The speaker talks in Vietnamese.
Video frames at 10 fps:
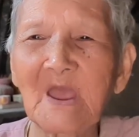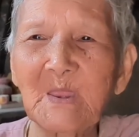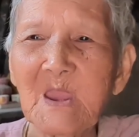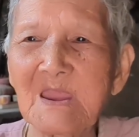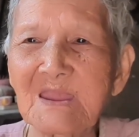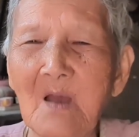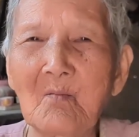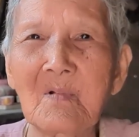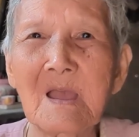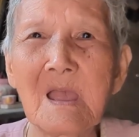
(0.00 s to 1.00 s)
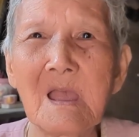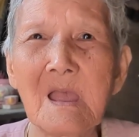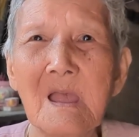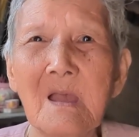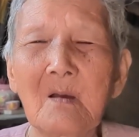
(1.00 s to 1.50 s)
sách dưới sông á
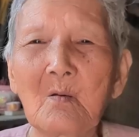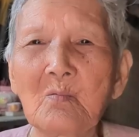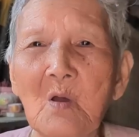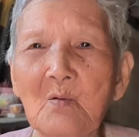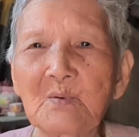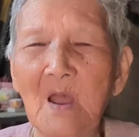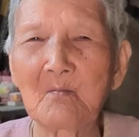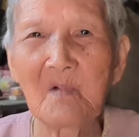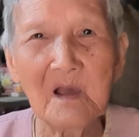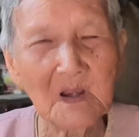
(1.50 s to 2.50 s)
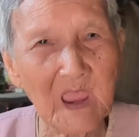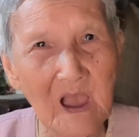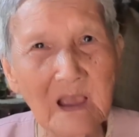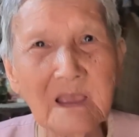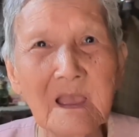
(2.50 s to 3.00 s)
dạ. cũng hơi trời mưa thì
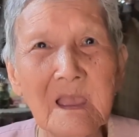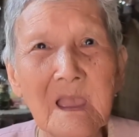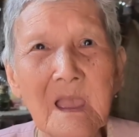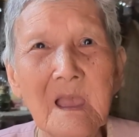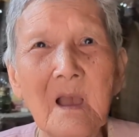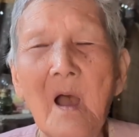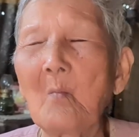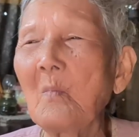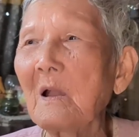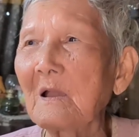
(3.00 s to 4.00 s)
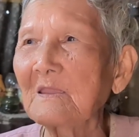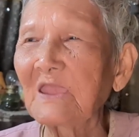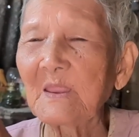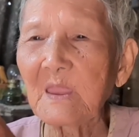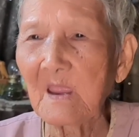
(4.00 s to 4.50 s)
hứng ừ. không mưa thì
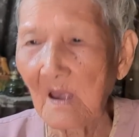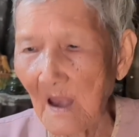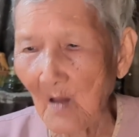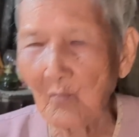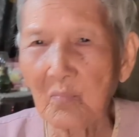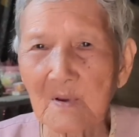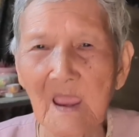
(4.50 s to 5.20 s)
sách rồi lóng ừ.